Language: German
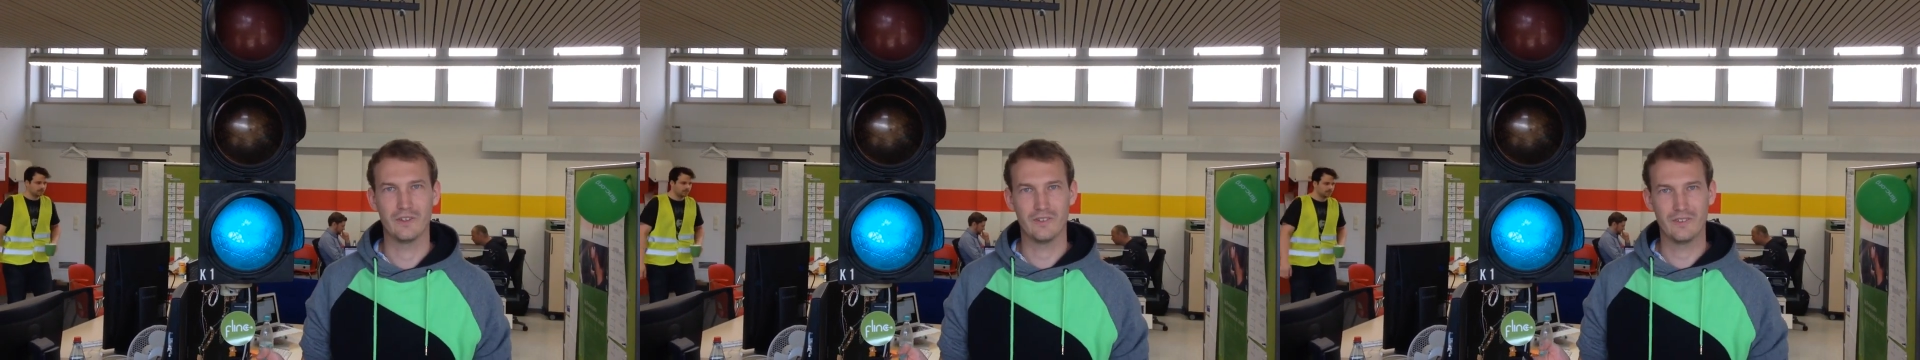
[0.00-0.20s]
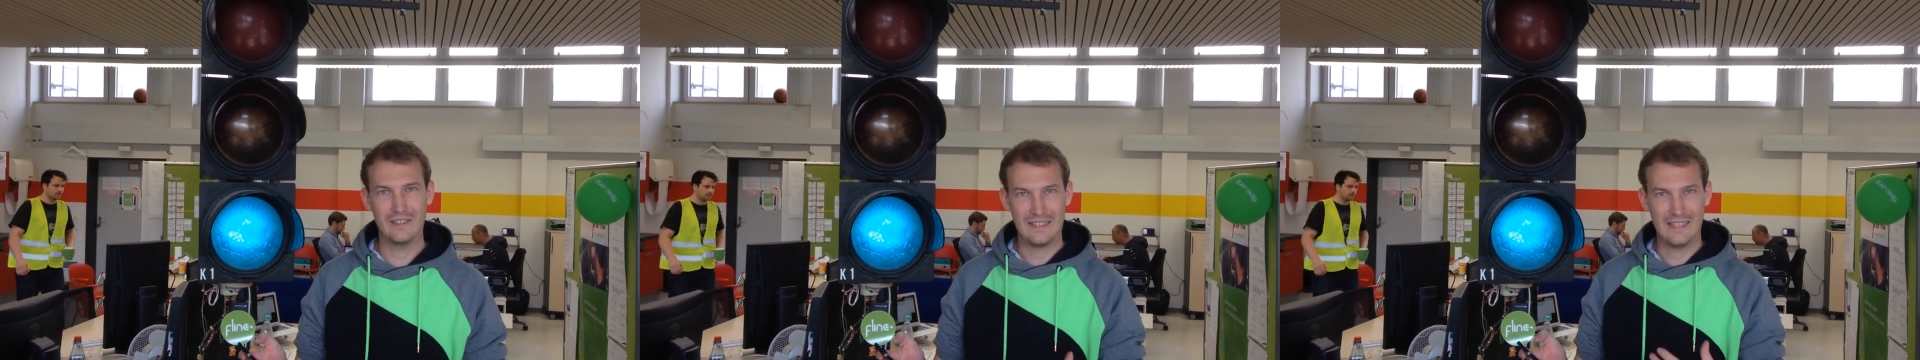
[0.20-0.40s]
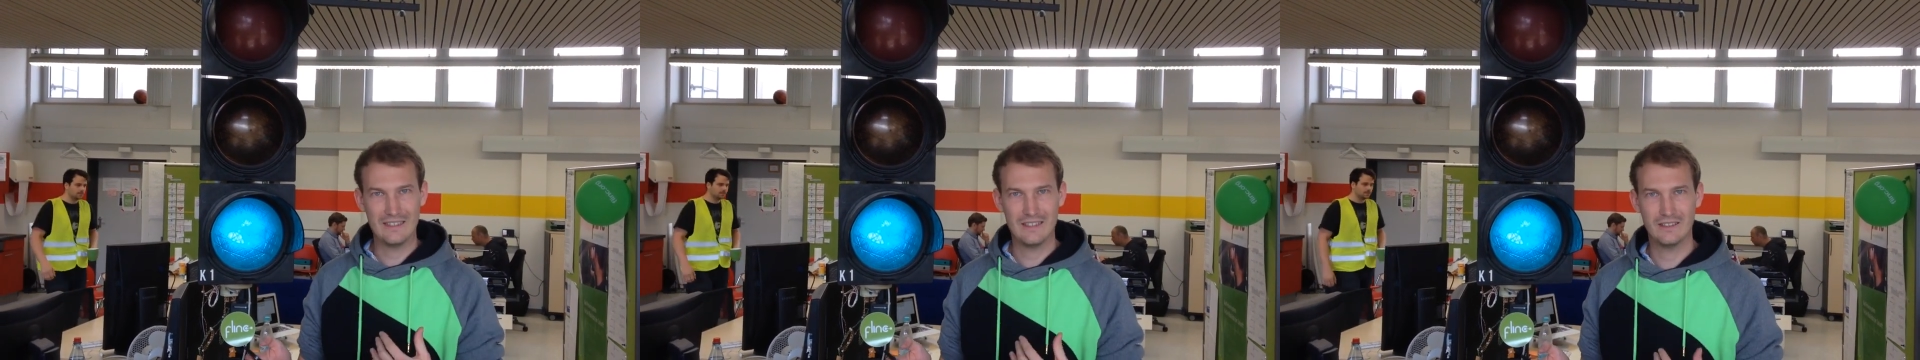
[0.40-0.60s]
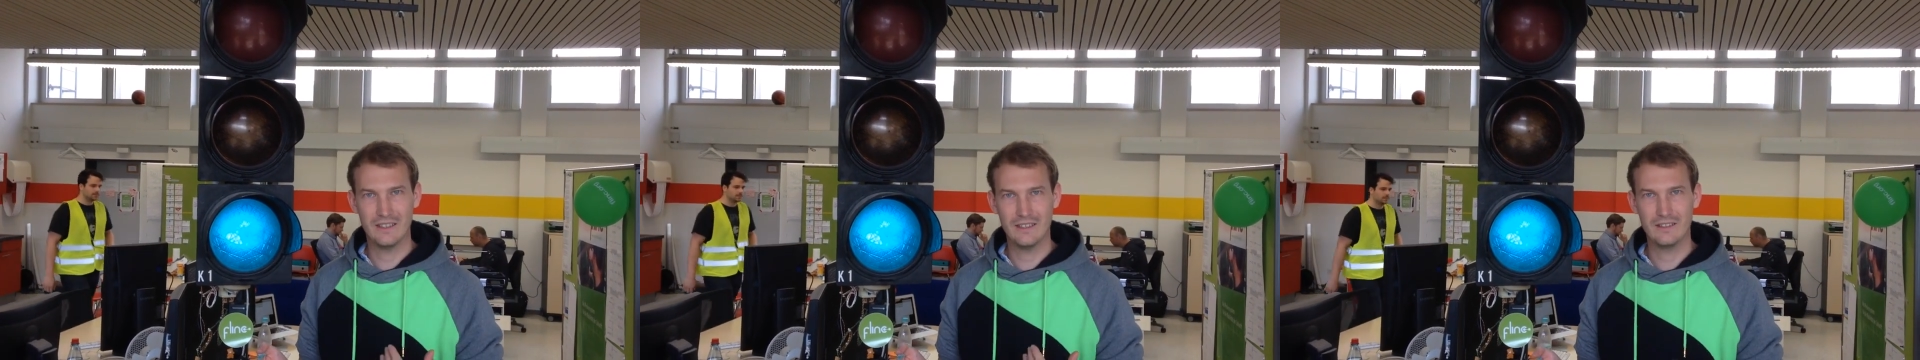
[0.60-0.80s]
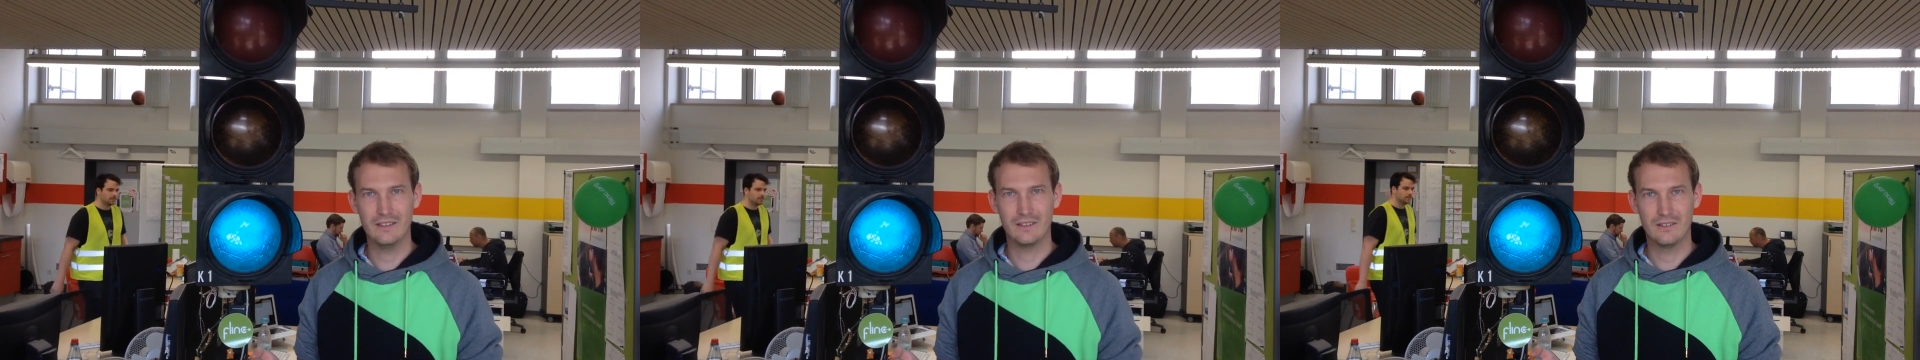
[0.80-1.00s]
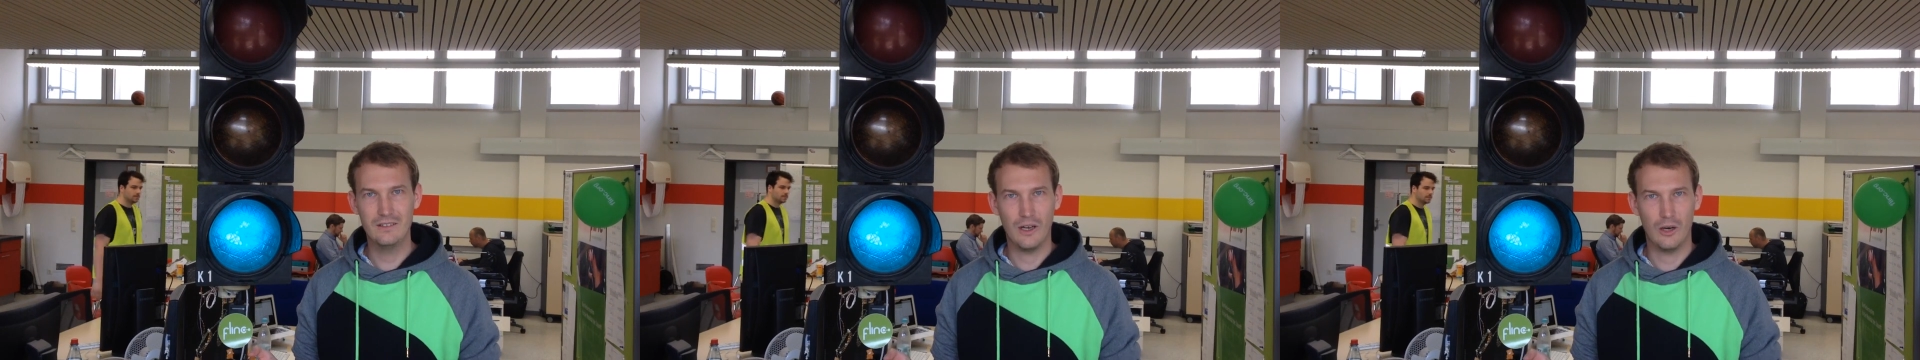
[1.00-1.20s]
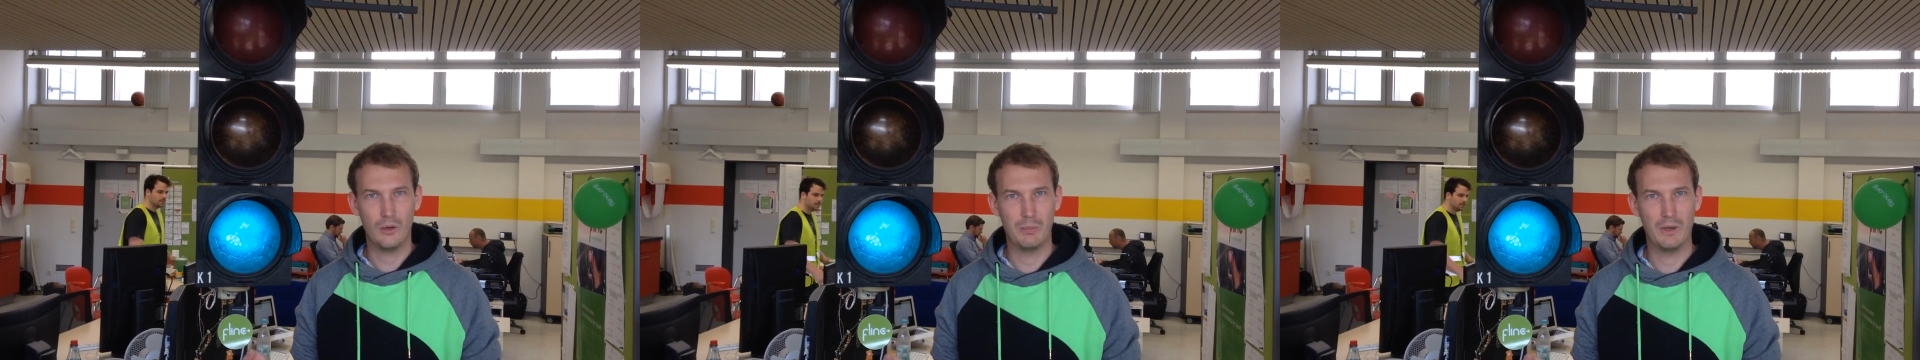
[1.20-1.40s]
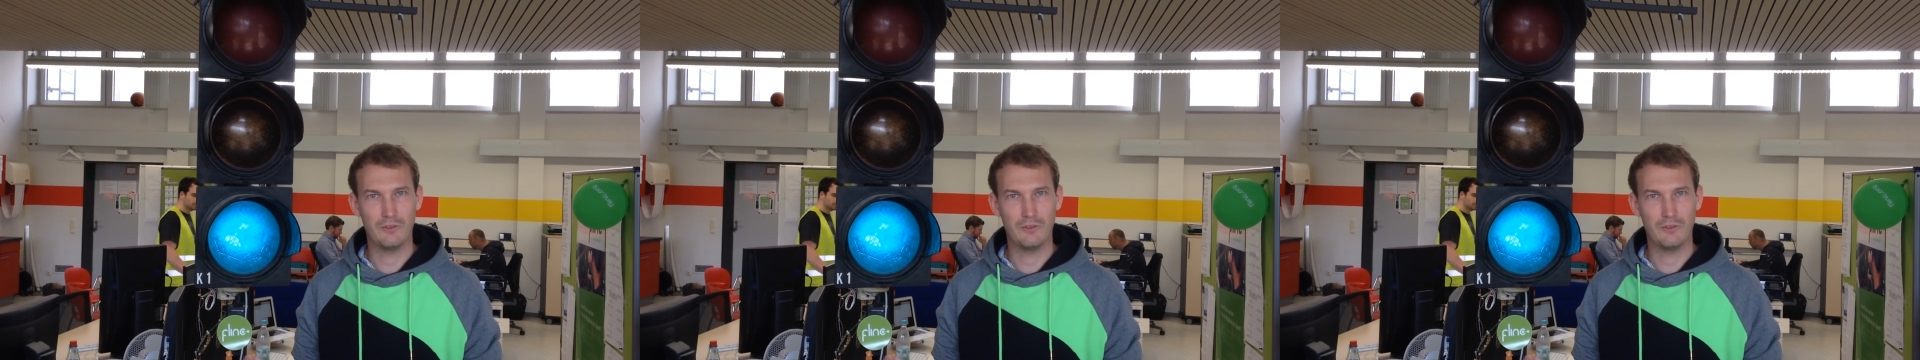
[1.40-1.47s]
Das ist die gleiche Technik, die auch